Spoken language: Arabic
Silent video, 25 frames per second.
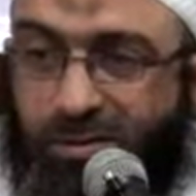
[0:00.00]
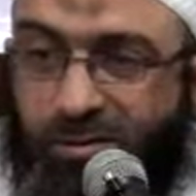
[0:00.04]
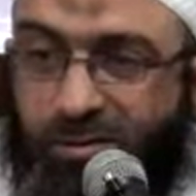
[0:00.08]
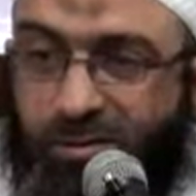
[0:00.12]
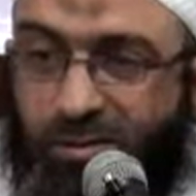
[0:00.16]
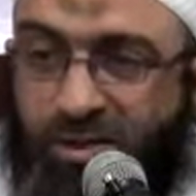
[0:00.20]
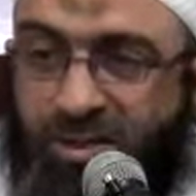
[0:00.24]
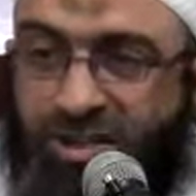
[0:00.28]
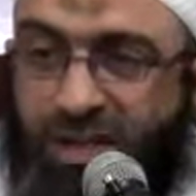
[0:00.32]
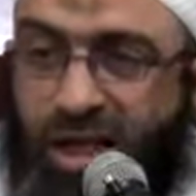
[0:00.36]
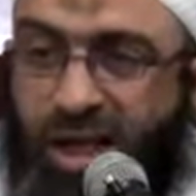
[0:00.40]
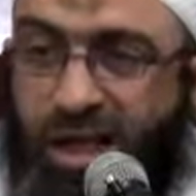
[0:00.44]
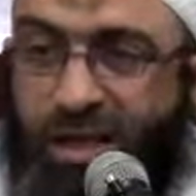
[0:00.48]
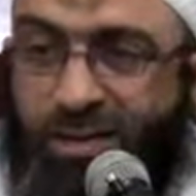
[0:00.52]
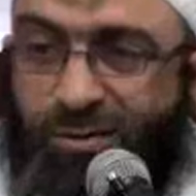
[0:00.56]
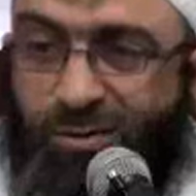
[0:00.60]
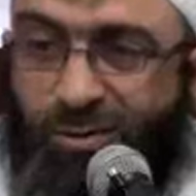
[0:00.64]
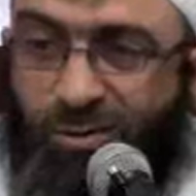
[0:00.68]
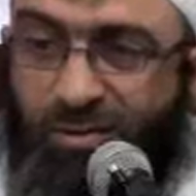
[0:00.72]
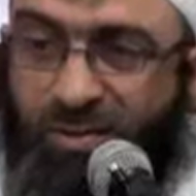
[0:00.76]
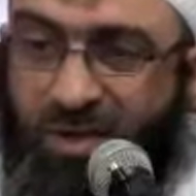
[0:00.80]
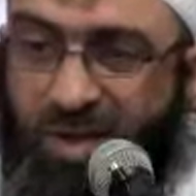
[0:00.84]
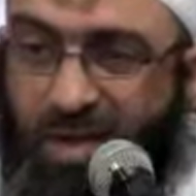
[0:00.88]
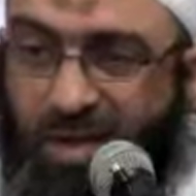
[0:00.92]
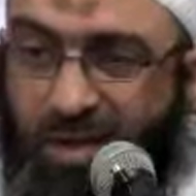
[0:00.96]

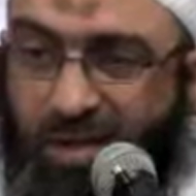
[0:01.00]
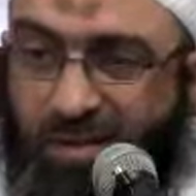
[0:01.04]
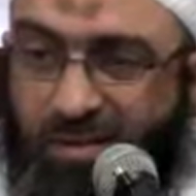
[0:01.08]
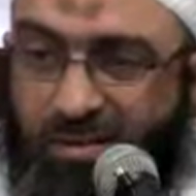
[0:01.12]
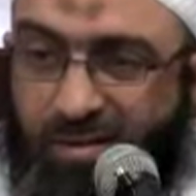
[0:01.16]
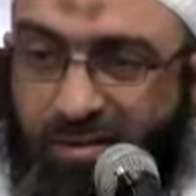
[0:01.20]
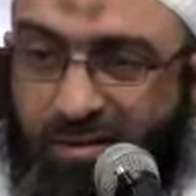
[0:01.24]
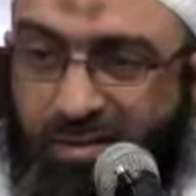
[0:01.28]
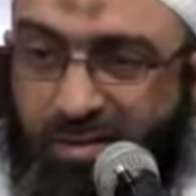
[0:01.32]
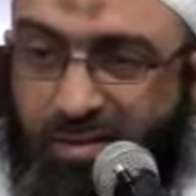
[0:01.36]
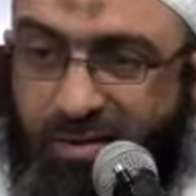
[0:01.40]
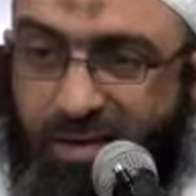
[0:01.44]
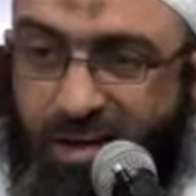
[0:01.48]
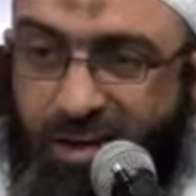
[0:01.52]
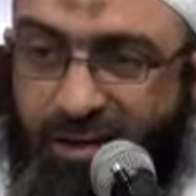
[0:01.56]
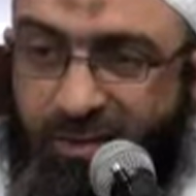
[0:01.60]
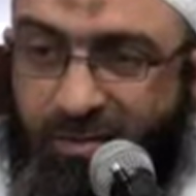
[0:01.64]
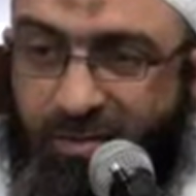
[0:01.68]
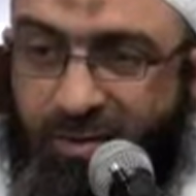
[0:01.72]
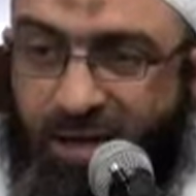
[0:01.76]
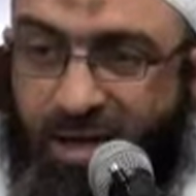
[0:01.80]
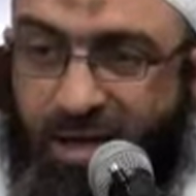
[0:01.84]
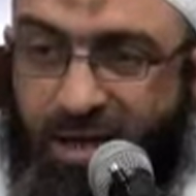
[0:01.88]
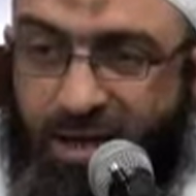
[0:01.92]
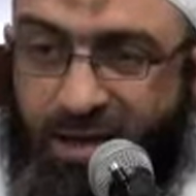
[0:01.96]
وجحدوا بها أي
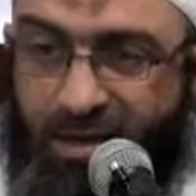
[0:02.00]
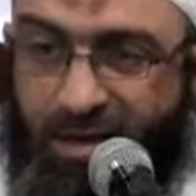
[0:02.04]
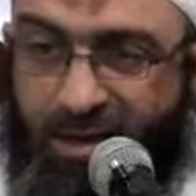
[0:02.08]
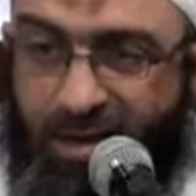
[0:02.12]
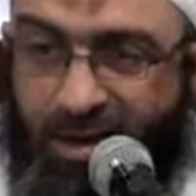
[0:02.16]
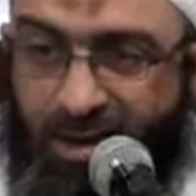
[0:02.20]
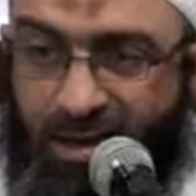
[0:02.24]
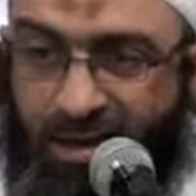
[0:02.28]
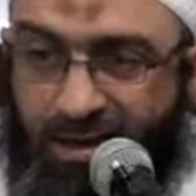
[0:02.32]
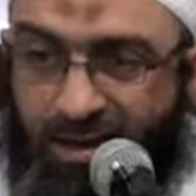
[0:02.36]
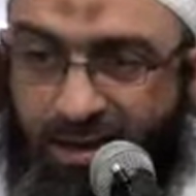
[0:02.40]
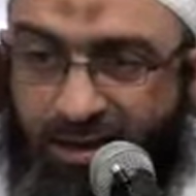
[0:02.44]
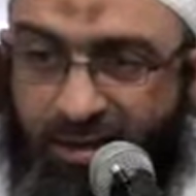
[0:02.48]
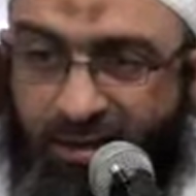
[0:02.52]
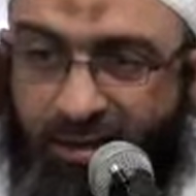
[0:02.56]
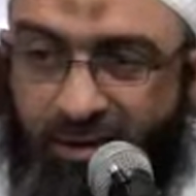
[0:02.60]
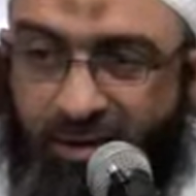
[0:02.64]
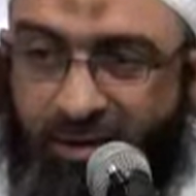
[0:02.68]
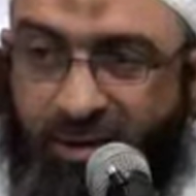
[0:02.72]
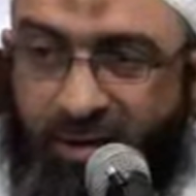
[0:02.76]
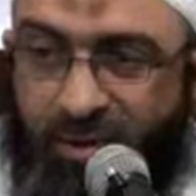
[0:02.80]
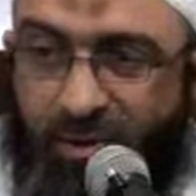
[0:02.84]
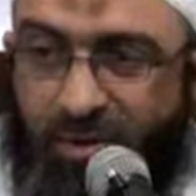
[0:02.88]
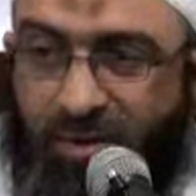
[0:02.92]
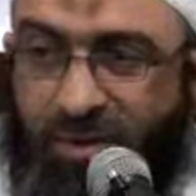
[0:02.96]
بلا إله إلا
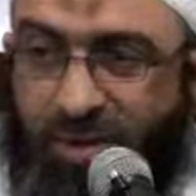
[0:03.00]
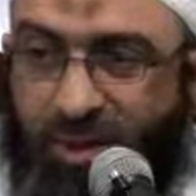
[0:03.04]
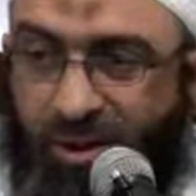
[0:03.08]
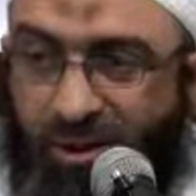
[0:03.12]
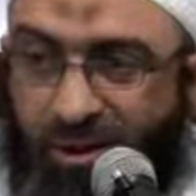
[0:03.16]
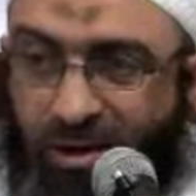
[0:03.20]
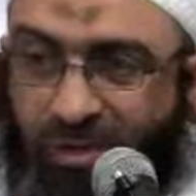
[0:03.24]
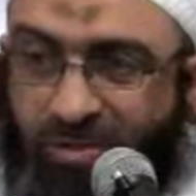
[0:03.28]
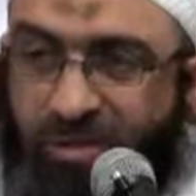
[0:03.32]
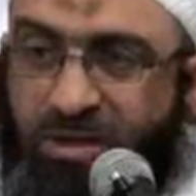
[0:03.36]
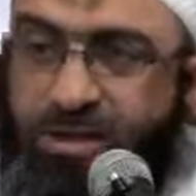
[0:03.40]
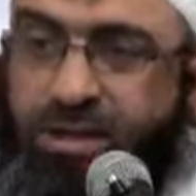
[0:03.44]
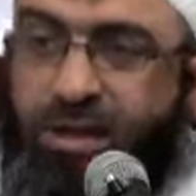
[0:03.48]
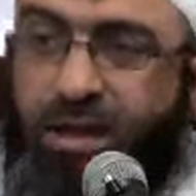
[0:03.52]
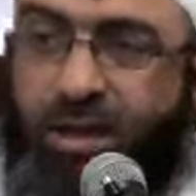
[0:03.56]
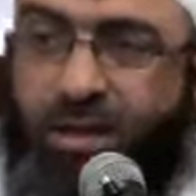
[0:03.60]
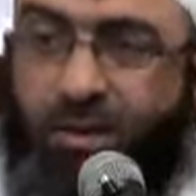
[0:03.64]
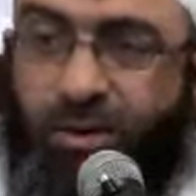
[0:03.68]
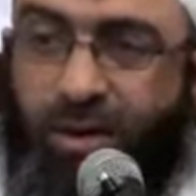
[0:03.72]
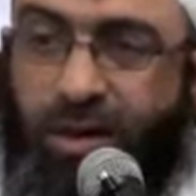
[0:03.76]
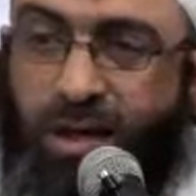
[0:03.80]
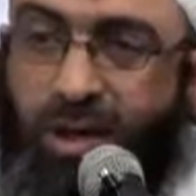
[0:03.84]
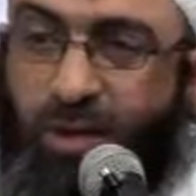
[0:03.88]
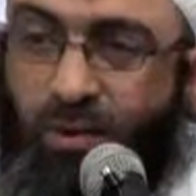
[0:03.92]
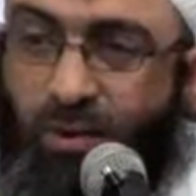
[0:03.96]
الله وتوابعها
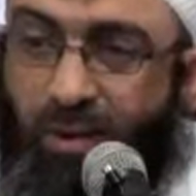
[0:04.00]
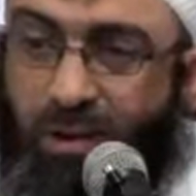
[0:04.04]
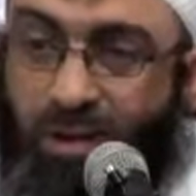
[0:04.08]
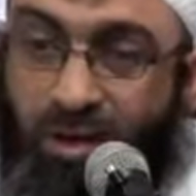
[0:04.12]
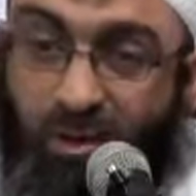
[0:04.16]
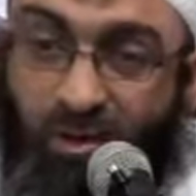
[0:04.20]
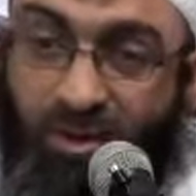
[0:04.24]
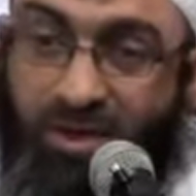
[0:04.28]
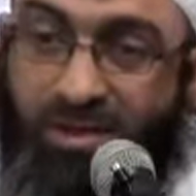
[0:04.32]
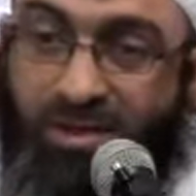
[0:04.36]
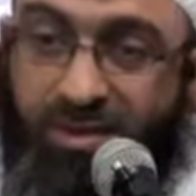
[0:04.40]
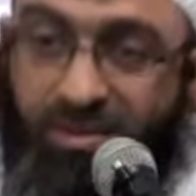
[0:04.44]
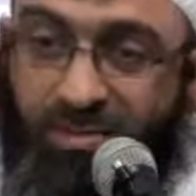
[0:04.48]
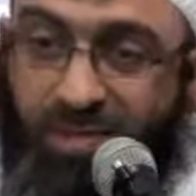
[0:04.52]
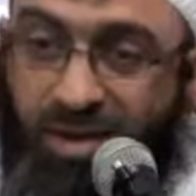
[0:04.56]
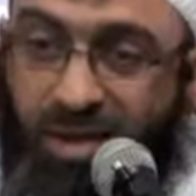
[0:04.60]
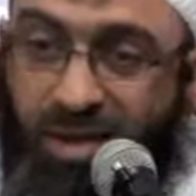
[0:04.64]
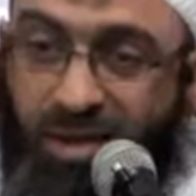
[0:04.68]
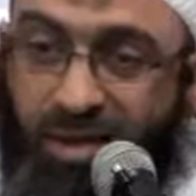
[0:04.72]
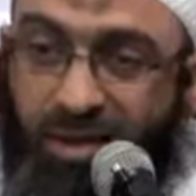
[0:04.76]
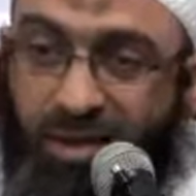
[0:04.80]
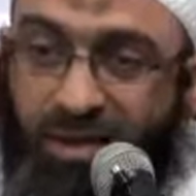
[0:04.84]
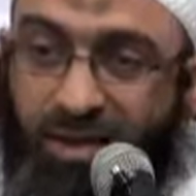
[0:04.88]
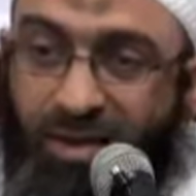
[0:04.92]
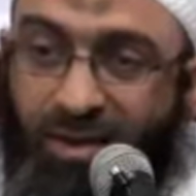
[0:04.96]

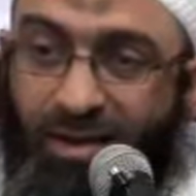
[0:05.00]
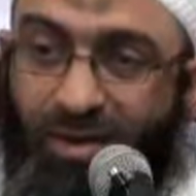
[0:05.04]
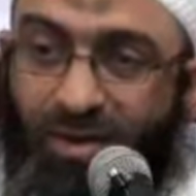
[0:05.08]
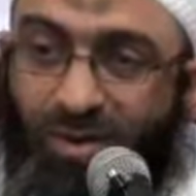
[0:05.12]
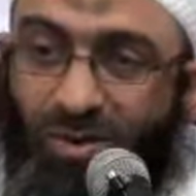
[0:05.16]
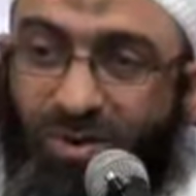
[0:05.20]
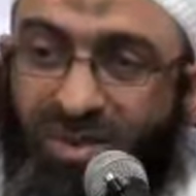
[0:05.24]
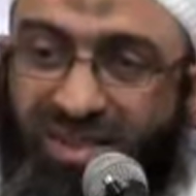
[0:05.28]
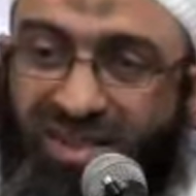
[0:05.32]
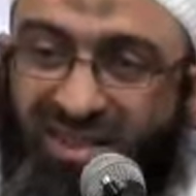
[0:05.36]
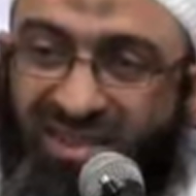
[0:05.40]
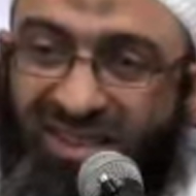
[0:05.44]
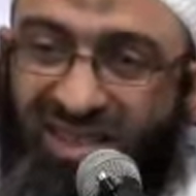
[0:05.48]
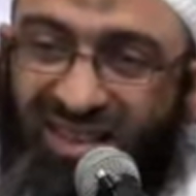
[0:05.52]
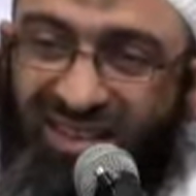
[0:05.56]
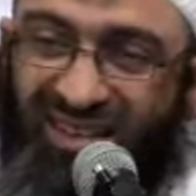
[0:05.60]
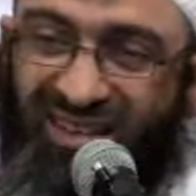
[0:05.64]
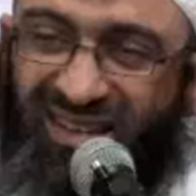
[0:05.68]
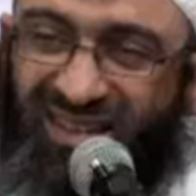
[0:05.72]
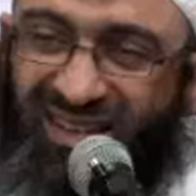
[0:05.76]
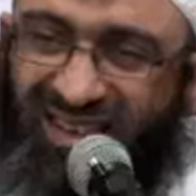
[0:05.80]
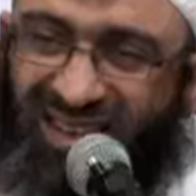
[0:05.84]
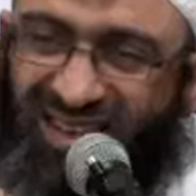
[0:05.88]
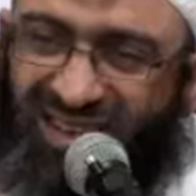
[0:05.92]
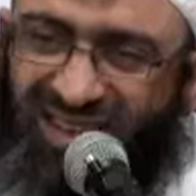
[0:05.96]
ولوازمها
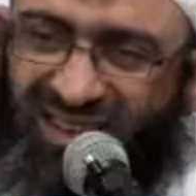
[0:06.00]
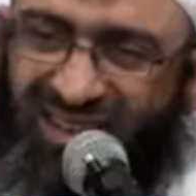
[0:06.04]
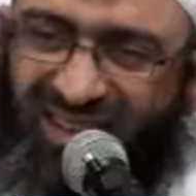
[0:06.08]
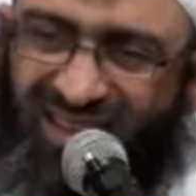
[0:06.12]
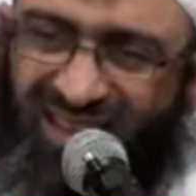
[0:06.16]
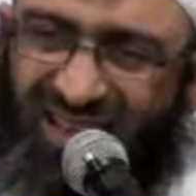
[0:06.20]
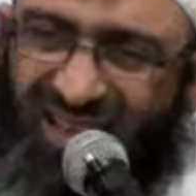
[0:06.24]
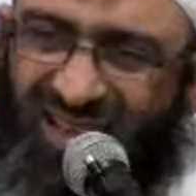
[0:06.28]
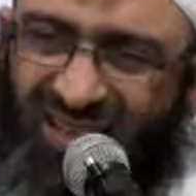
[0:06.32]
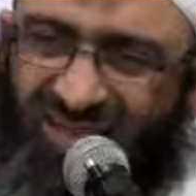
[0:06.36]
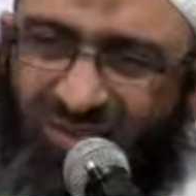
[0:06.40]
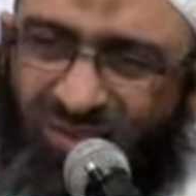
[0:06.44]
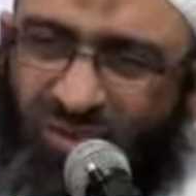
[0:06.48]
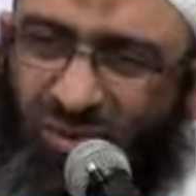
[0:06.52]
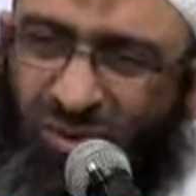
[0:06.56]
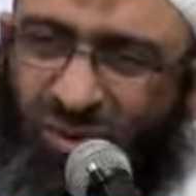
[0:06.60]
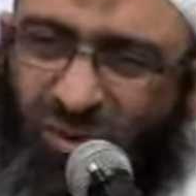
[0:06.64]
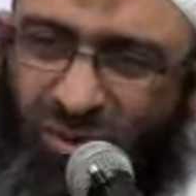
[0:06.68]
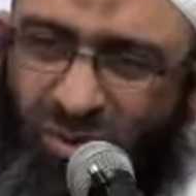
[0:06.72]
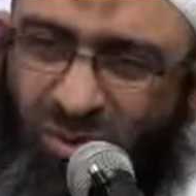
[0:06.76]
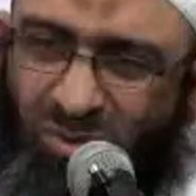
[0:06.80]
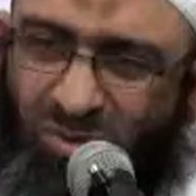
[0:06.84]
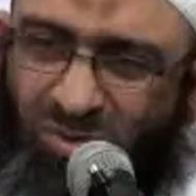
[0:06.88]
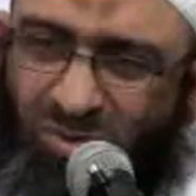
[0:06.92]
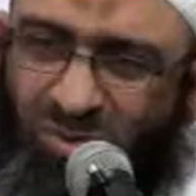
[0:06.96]
واستيقنتها
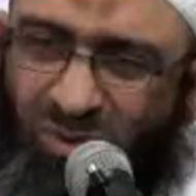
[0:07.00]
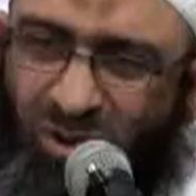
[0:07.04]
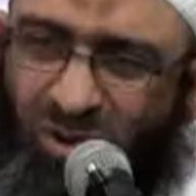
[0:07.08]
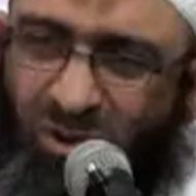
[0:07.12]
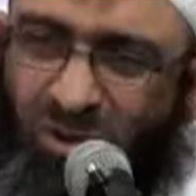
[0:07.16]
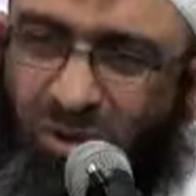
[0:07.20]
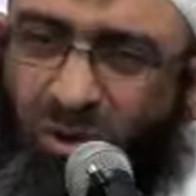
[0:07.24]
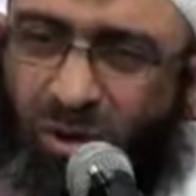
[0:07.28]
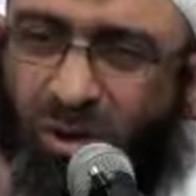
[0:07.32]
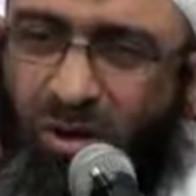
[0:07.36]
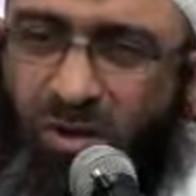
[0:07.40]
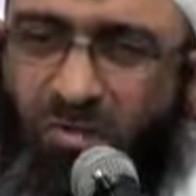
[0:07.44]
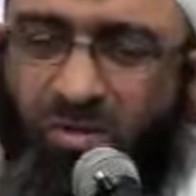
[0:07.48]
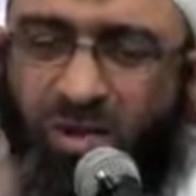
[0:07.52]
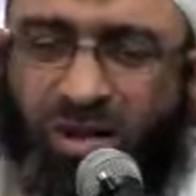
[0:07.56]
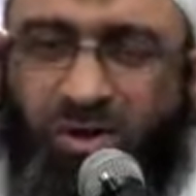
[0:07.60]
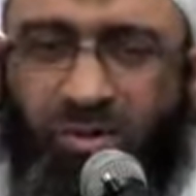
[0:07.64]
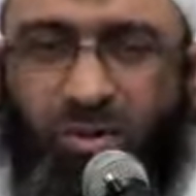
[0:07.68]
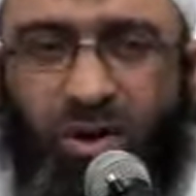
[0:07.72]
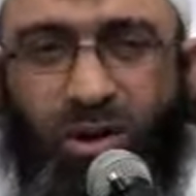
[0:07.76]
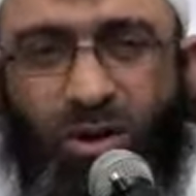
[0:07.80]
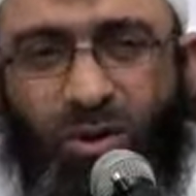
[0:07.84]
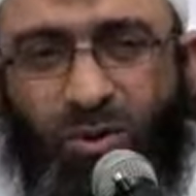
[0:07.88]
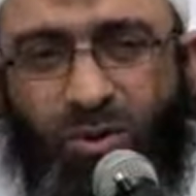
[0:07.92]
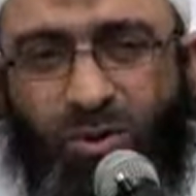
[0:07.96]
أنفسهم ظلما
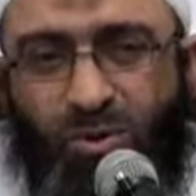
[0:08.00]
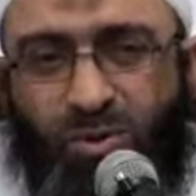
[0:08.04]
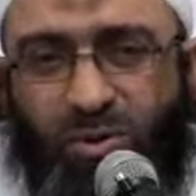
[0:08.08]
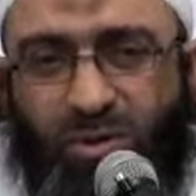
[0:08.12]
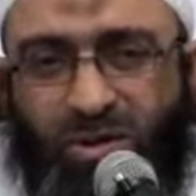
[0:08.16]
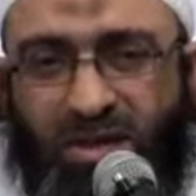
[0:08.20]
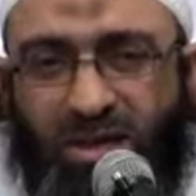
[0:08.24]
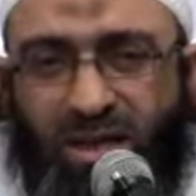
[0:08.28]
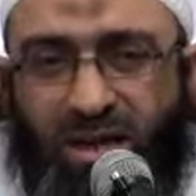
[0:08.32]
وعلوا